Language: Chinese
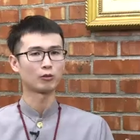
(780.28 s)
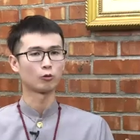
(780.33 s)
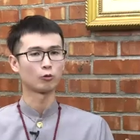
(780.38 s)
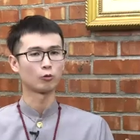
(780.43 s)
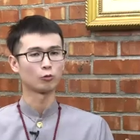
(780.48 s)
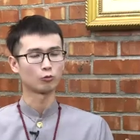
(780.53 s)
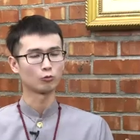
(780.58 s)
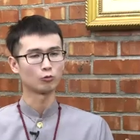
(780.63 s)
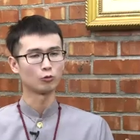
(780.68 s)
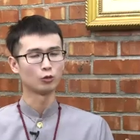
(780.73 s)
有
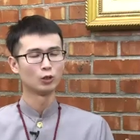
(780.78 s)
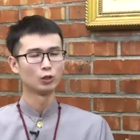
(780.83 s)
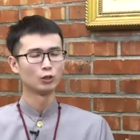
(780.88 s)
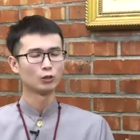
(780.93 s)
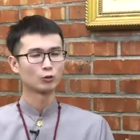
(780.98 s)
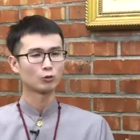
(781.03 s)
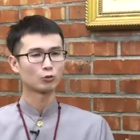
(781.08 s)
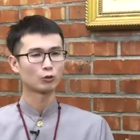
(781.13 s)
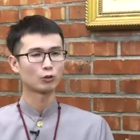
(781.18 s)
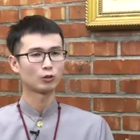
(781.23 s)
炉，
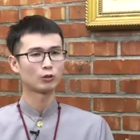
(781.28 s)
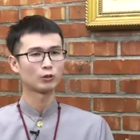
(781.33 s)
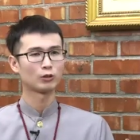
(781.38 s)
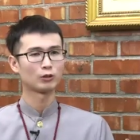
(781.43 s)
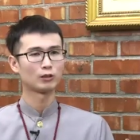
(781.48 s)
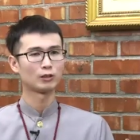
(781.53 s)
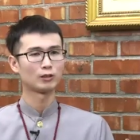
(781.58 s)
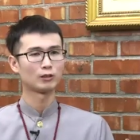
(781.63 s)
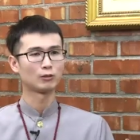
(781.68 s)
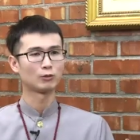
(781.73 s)
所以
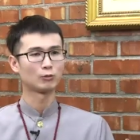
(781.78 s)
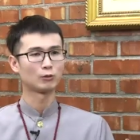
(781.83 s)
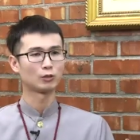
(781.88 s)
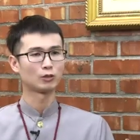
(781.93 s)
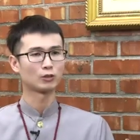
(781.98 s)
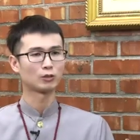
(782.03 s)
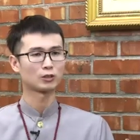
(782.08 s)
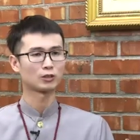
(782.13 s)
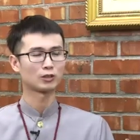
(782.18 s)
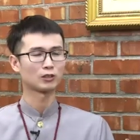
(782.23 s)
呢，我
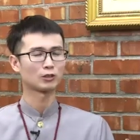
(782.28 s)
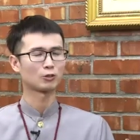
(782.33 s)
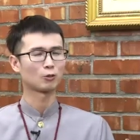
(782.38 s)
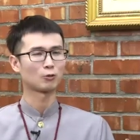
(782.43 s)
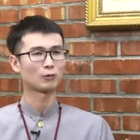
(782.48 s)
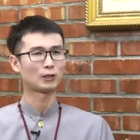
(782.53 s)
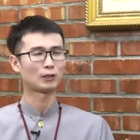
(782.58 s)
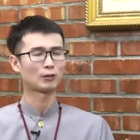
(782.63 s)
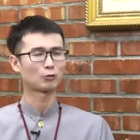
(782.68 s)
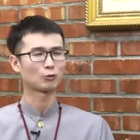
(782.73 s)
们就折
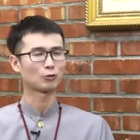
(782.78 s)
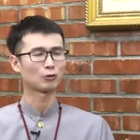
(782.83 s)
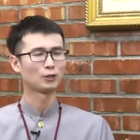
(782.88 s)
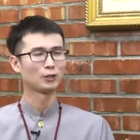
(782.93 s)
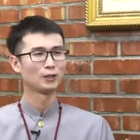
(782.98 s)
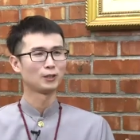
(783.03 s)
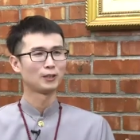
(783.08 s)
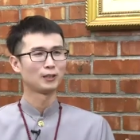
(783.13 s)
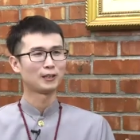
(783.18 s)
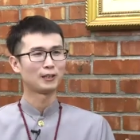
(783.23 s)
中嘛，说，
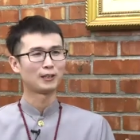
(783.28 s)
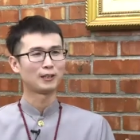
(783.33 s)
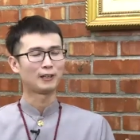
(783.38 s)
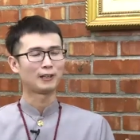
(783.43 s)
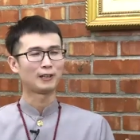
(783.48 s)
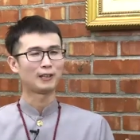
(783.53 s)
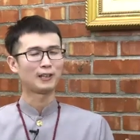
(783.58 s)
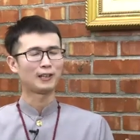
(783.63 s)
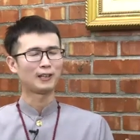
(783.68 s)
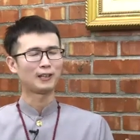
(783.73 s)

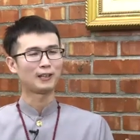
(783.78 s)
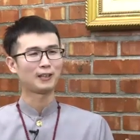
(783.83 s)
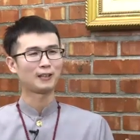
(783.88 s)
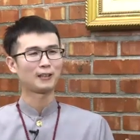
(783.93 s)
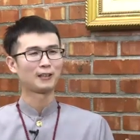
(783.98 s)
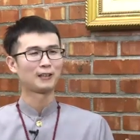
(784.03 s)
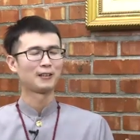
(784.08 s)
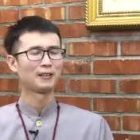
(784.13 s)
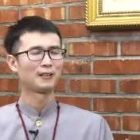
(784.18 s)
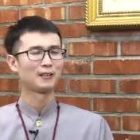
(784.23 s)

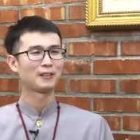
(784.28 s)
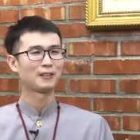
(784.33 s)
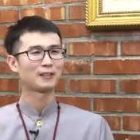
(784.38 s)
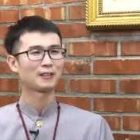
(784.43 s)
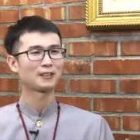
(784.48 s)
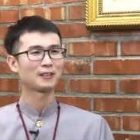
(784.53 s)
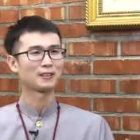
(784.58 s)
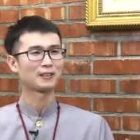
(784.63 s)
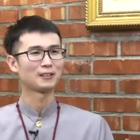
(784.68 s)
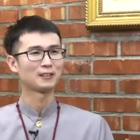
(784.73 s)
哎，
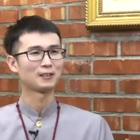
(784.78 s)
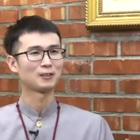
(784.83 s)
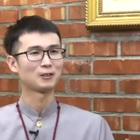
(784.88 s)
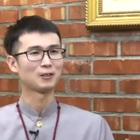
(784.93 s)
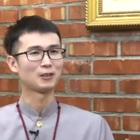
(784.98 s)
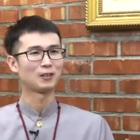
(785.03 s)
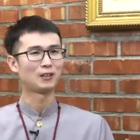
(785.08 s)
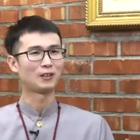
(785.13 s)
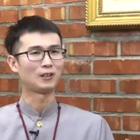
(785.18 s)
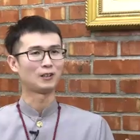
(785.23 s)
那
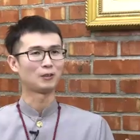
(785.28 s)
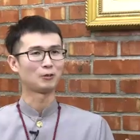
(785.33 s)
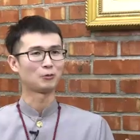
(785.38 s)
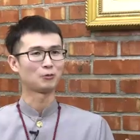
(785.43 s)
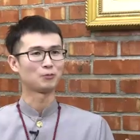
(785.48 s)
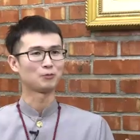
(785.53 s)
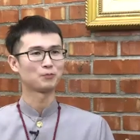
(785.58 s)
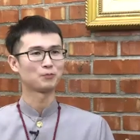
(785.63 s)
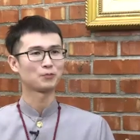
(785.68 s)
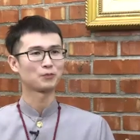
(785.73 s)
个呃，
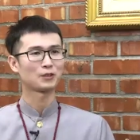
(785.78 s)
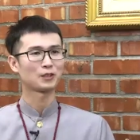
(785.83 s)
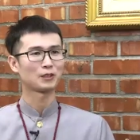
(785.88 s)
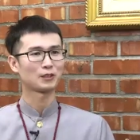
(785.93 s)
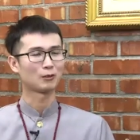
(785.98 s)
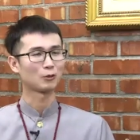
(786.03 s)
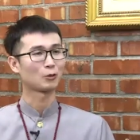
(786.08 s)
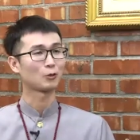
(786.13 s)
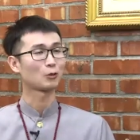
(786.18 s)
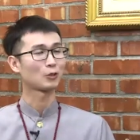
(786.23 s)

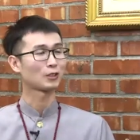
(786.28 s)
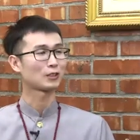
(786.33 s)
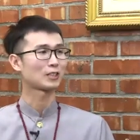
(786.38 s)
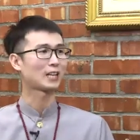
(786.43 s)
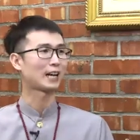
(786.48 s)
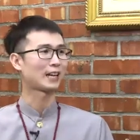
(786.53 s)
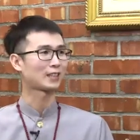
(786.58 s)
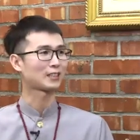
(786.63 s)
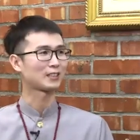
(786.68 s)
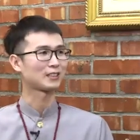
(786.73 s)
有一个
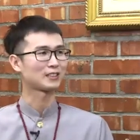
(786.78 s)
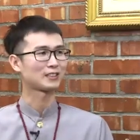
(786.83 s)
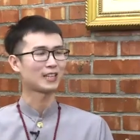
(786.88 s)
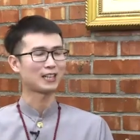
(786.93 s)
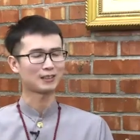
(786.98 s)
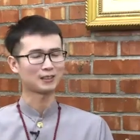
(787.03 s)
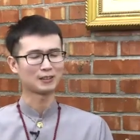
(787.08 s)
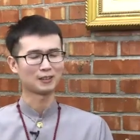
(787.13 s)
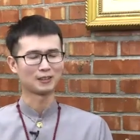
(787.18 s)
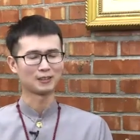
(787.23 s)
大哥，
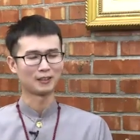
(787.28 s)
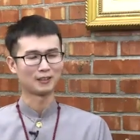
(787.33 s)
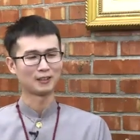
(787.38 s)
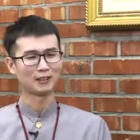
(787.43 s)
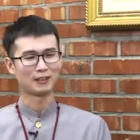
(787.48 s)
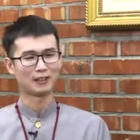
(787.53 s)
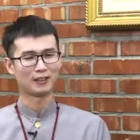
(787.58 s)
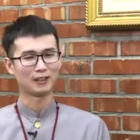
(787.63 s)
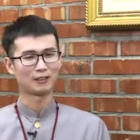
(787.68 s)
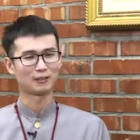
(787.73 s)
大哥，
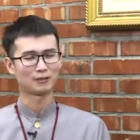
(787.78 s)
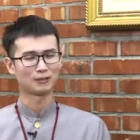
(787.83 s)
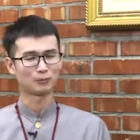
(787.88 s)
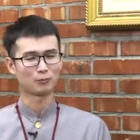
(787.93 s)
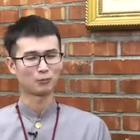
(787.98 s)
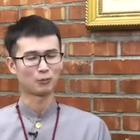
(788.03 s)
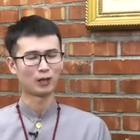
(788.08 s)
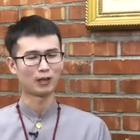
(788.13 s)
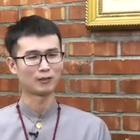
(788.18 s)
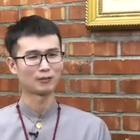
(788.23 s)
哎，那
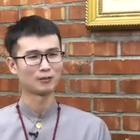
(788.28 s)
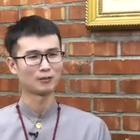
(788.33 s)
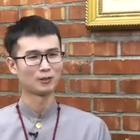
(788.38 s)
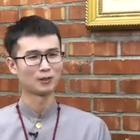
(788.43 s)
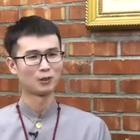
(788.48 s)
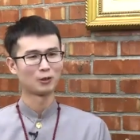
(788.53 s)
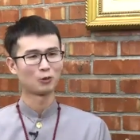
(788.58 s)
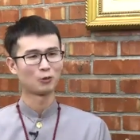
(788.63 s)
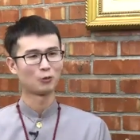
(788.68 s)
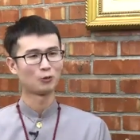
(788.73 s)
不然
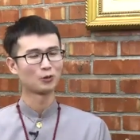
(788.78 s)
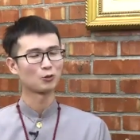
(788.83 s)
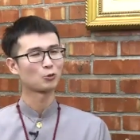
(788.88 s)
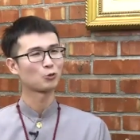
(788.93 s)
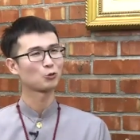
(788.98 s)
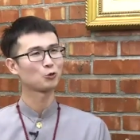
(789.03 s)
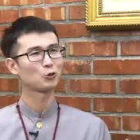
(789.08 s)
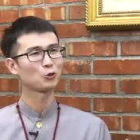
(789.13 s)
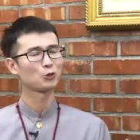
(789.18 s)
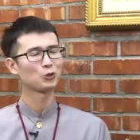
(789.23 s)
我们
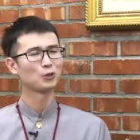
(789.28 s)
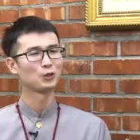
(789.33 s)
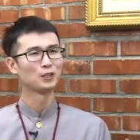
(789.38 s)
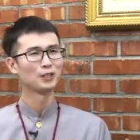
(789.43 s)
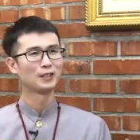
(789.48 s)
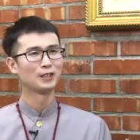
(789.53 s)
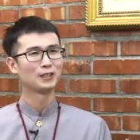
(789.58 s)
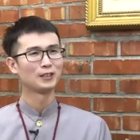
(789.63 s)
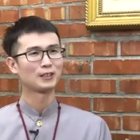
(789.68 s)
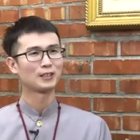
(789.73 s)
去
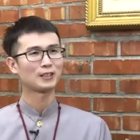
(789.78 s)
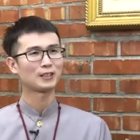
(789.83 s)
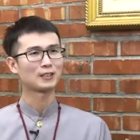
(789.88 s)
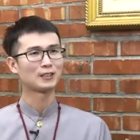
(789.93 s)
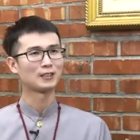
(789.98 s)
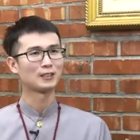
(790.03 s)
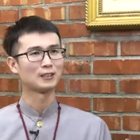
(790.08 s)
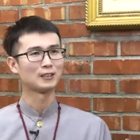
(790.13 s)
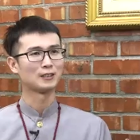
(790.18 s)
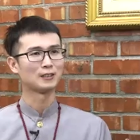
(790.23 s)
那
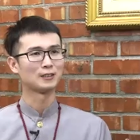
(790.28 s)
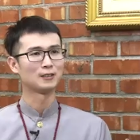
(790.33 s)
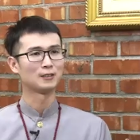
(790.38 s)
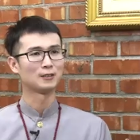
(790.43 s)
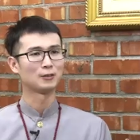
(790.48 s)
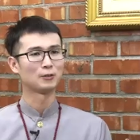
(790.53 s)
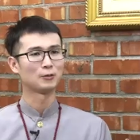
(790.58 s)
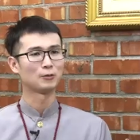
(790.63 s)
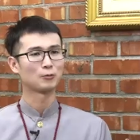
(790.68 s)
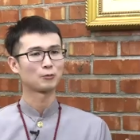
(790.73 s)

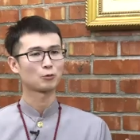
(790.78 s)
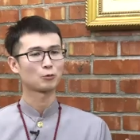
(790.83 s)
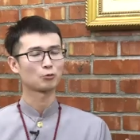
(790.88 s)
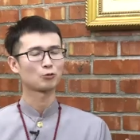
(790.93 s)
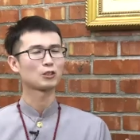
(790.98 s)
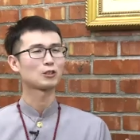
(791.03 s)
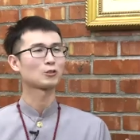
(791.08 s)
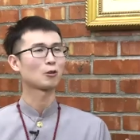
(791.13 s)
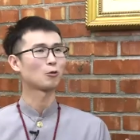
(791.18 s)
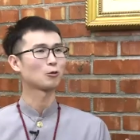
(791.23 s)
个
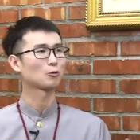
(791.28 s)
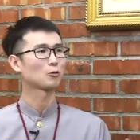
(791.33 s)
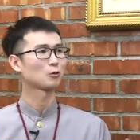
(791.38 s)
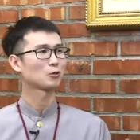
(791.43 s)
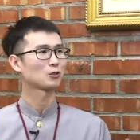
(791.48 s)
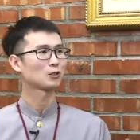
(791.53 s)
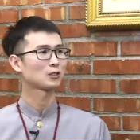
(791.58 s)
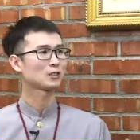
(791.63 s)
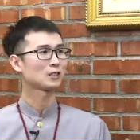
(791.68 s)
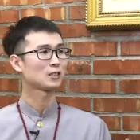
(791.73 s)
土地
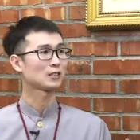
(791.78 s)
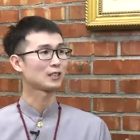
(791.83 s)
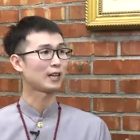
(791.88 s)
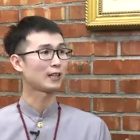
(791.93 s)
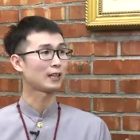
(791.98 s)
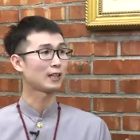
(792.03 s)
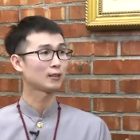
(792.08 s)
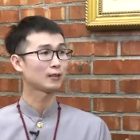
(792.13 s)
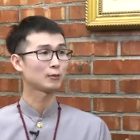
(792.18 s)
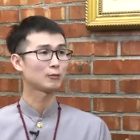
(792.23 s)
公，请
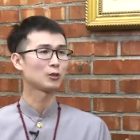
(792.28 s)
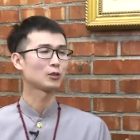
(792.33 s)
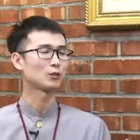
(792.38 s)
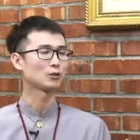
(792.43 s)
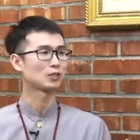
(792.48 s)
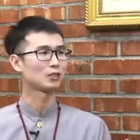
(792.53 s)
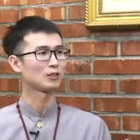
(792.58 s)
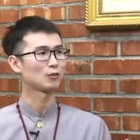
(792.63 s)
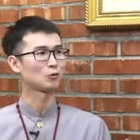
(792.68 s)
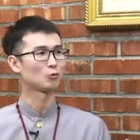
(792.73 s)
他，他那边
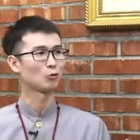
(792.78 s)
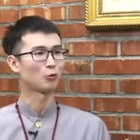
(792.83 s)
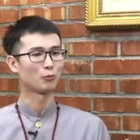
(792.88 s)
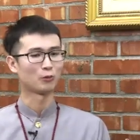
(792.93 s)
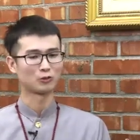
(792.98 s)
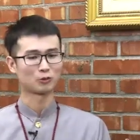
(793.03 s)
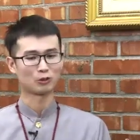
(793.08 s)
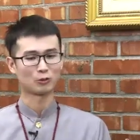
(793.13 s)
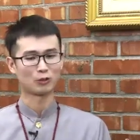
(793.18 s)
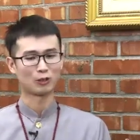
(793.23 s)
有金炉，我
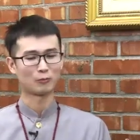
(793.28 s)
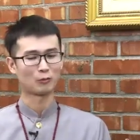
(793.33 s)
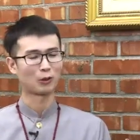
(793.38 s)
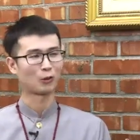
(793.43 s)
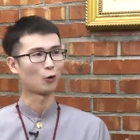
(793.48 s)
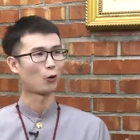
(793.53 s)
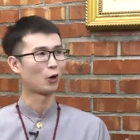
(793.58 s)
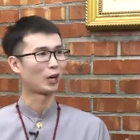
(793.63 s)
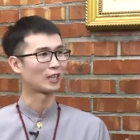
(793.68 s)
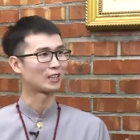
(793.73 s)
们从那
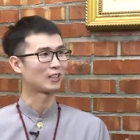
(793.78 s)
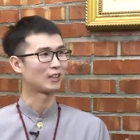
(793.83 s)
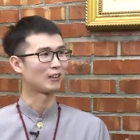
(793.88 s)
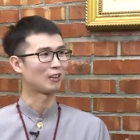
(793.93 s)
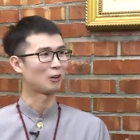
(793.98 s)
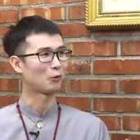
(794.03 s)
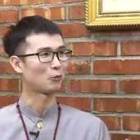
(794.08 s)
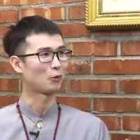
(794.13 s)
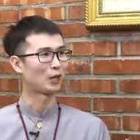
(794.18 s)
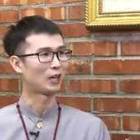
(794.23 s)
边化掉
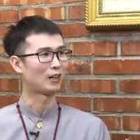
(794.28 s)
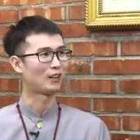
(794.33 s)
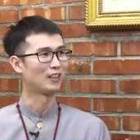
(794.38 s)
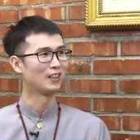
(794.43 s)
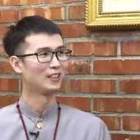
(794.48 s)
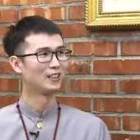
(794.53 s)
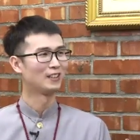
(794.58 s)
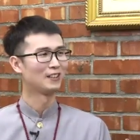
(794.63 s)
好不好？